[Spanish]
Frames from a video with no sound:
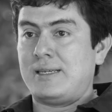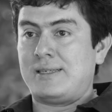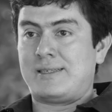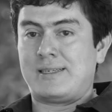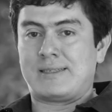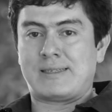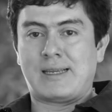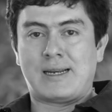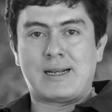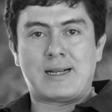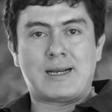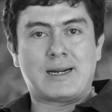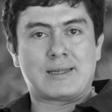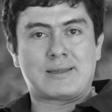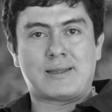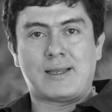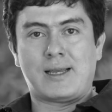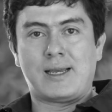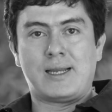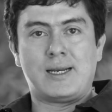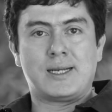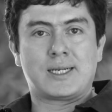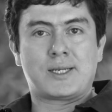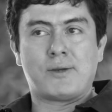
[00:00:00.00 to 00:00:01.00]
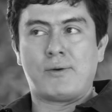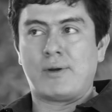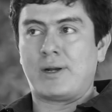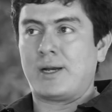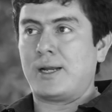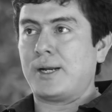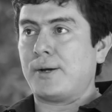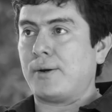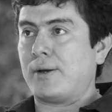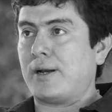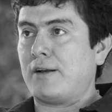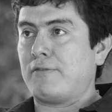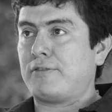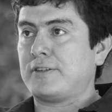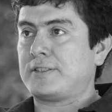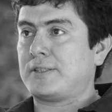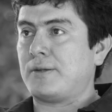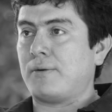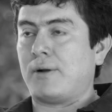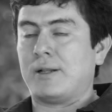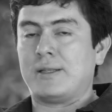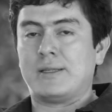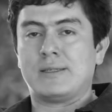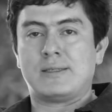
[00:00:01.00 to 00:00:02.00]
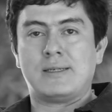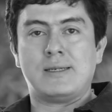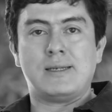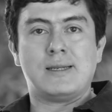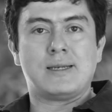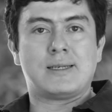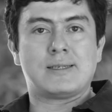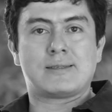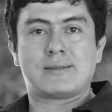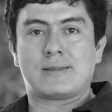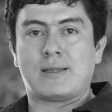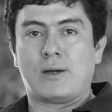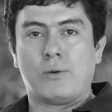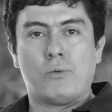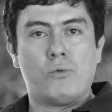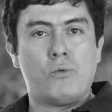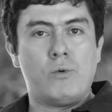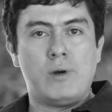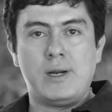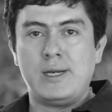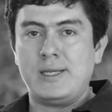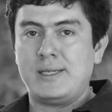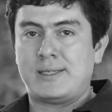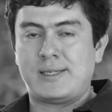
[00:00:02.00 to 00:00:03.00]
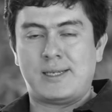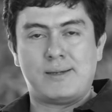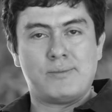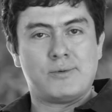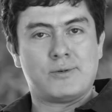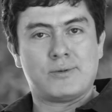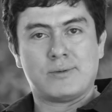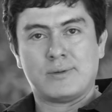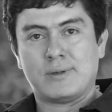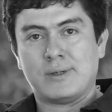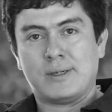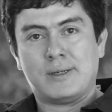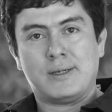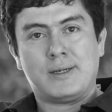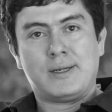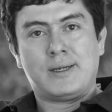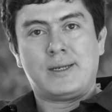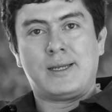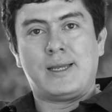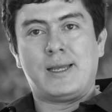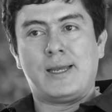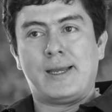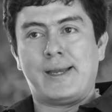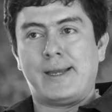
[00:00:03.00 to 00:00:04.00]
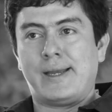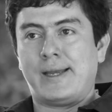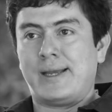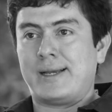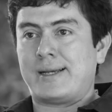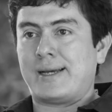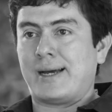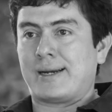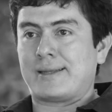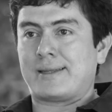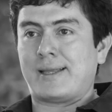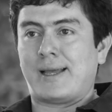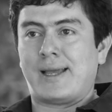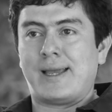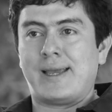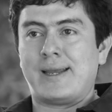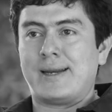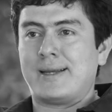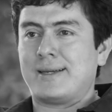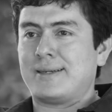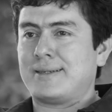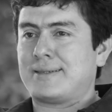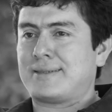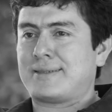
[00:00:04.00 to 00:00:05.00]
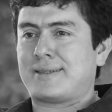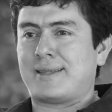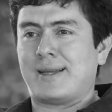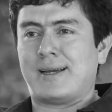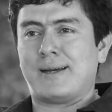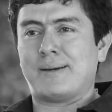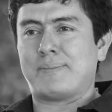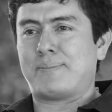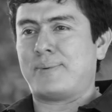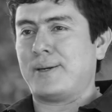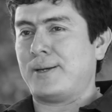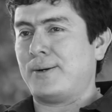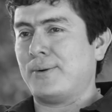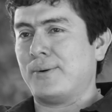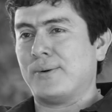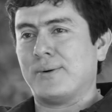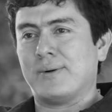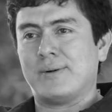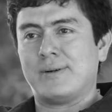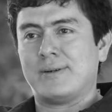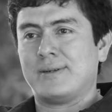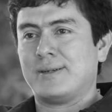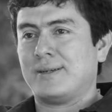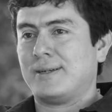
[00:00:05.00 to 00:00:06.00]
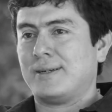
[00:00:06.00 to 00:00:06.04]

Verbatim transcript: Y si están en Cartagena, que vengan a ver el Festival de Cine, que está buenísimo. Cartagena está, pero